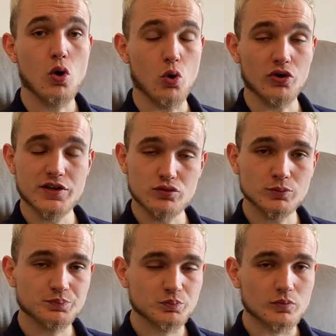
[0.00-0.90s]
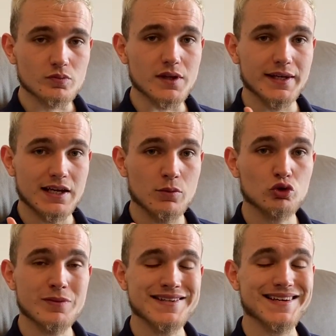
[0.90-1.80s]
au rendez-vous également
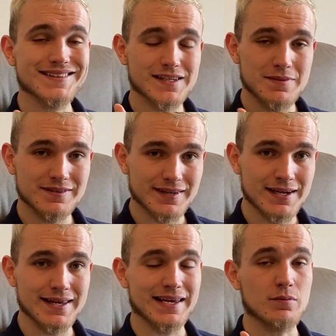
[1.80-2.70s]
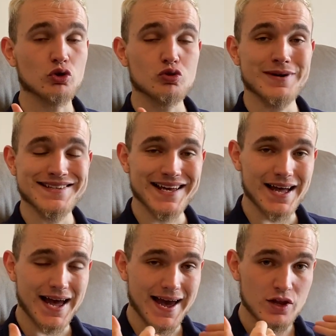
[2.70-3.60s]
d'une manière trimestrielle, également d'une manière
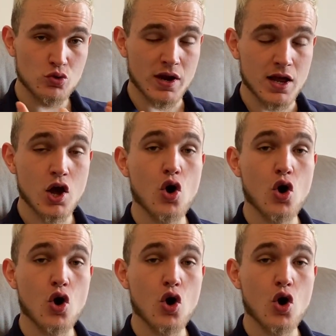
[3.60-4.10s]
annuelle.